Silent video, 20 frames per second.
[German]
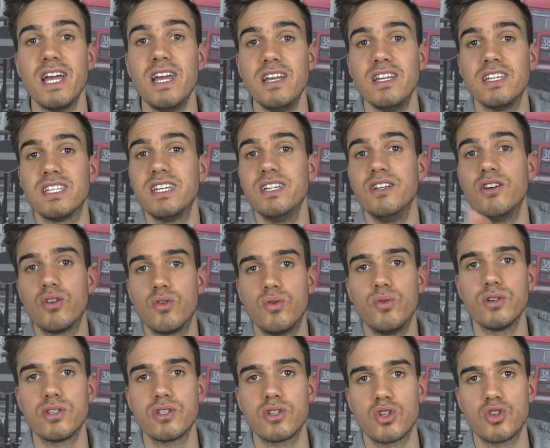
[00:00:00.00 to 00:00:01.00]
hey, ich gehe noch
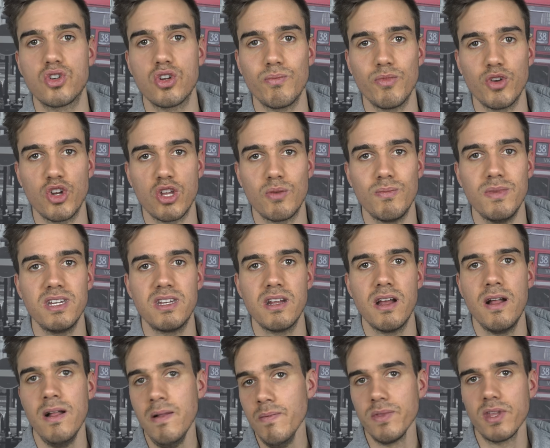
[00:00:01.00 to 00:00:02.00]
kurz ein Stück mit euch mit